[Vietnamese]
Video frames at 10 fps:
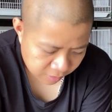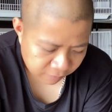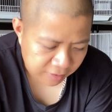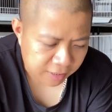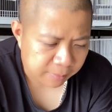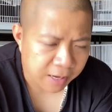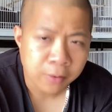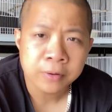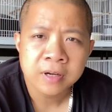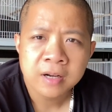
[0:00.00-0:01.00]
Và tiếp theo
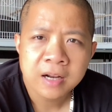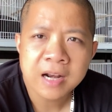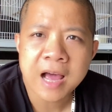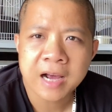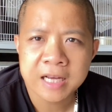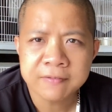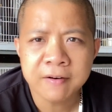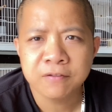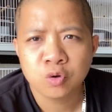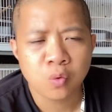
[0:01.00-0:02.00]
là cái
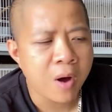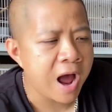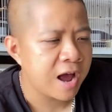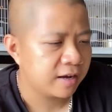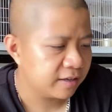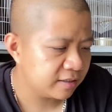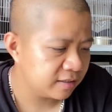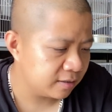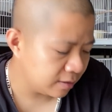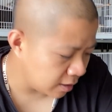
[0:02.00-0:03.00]
phần quà
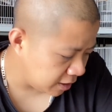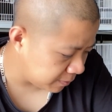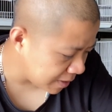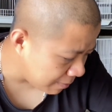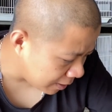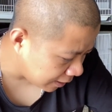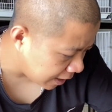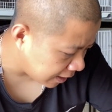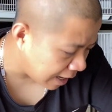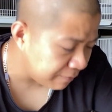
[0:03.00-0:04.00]
nhân dịp ra mắt
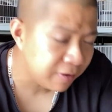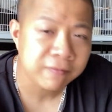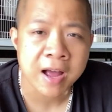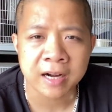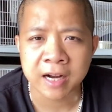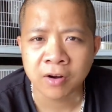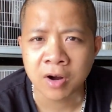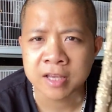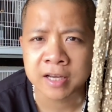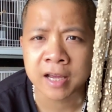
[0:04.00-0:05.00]
cái cám víp Vàng này, đó
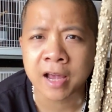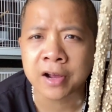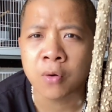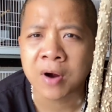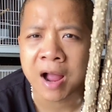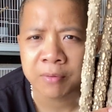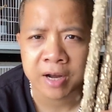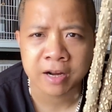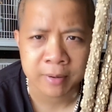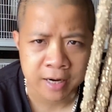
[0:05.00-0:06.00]
là những cái cây cầu gạo như
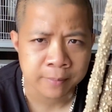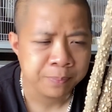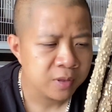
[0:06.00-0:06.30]
này các bác nhé.